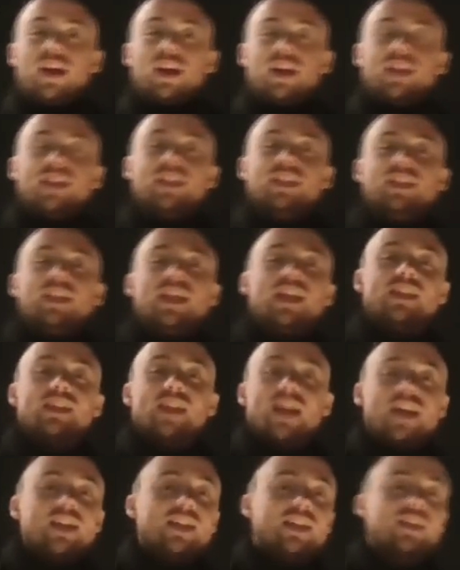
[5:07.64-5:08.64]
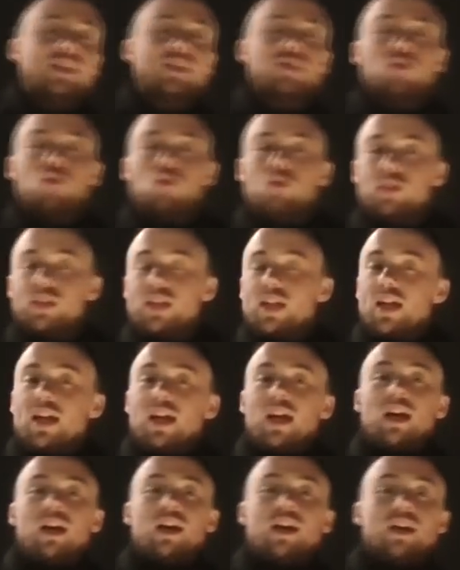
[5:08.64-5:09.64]
äh, in die Dates reingehst und
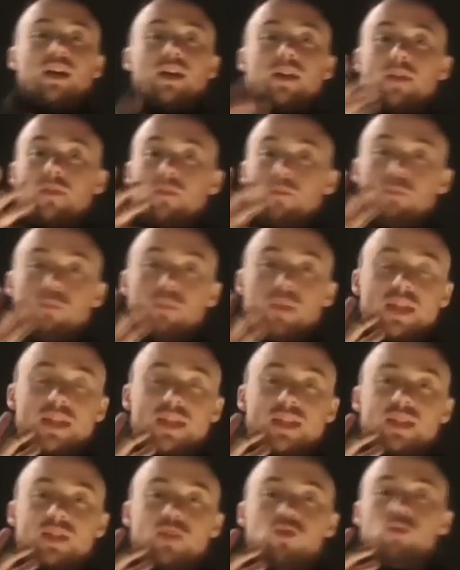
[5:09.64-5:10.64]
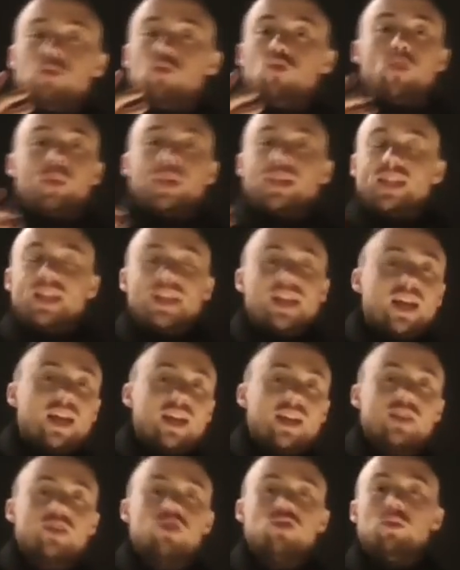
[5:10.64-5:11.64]
äh, mit, nur über Dinge
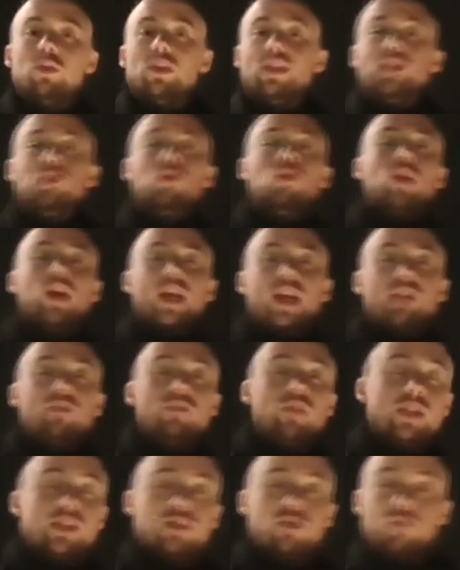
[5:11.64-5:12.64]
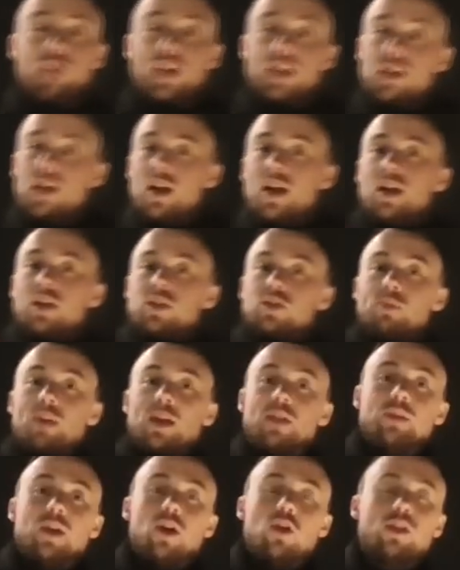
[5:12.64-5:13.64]
redest, über die du reden willst. Und wenn zum
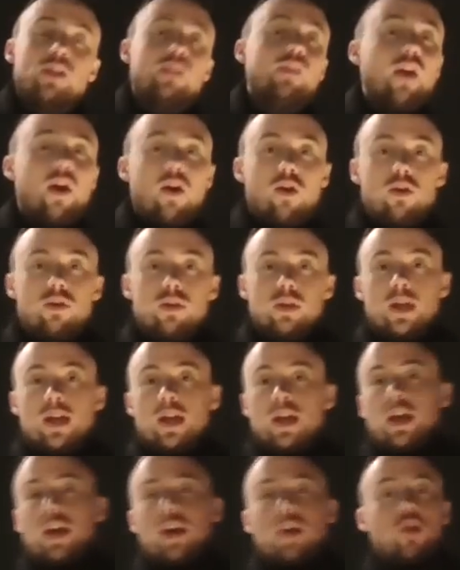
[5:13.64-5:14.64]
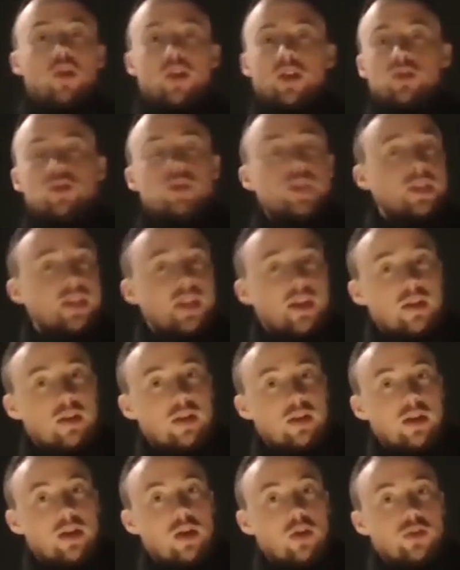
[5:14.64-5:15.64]
Beispiel auch die Frau, äh, hör natürlich
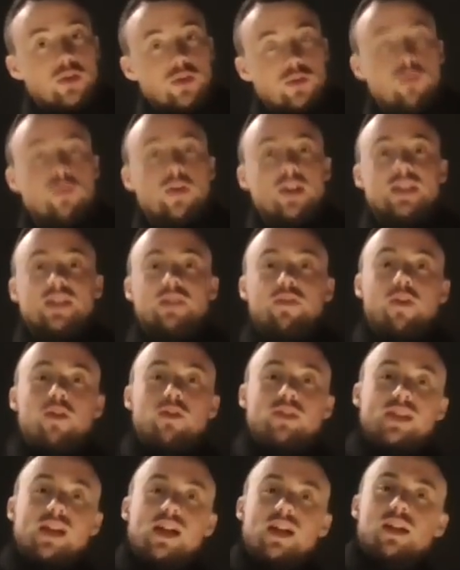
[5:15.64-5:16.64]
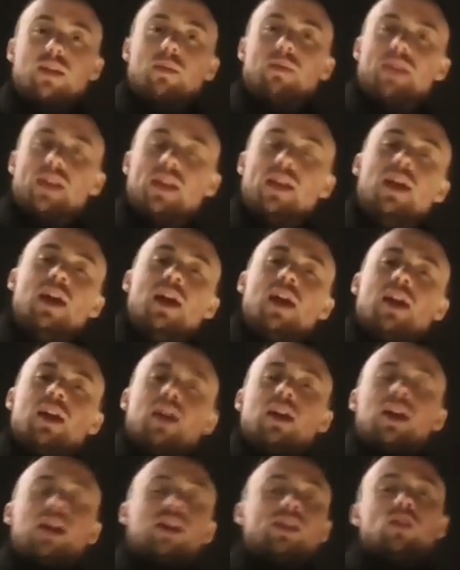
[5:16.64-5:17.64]
dazu, was die Frau sagt, aber wenn
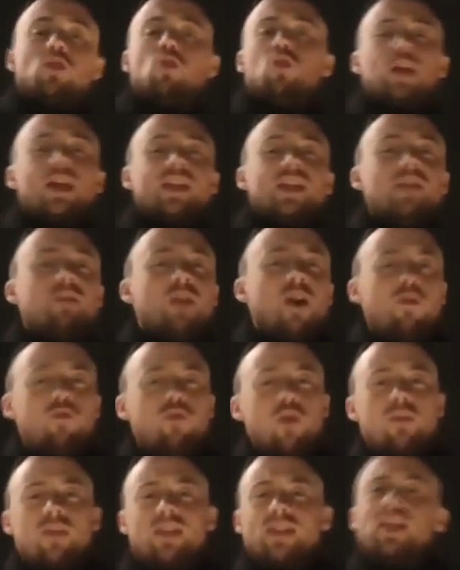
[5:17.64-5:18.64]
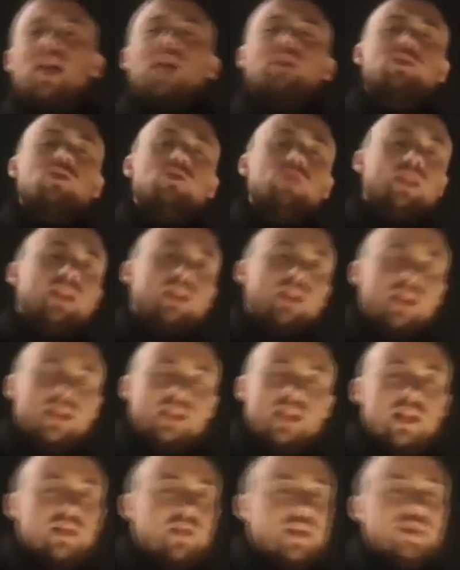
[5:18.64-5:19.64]
es irgendein Thema aufkommt, was sie absolut nicht
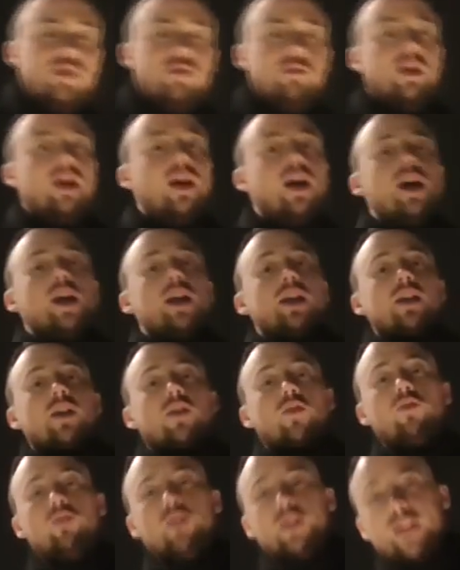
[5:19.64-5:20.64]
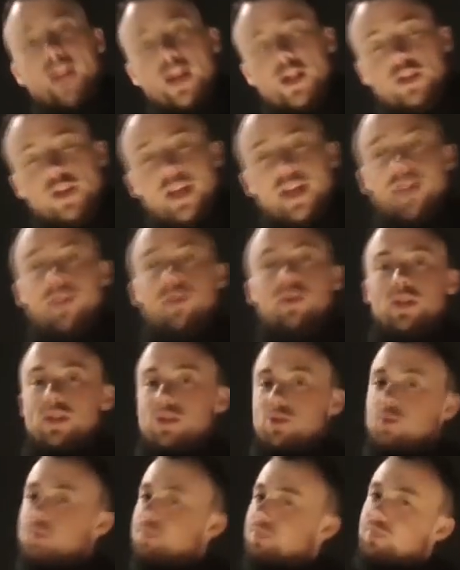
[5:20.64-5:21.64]
interessiert, wenn sie über ihre Gucci-Taschen redet
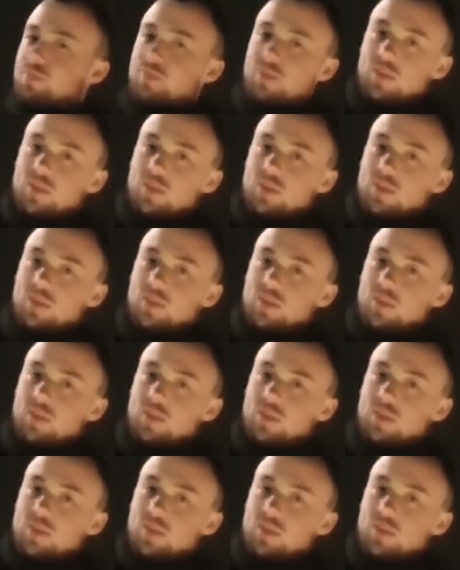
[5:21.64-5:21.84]
oder so,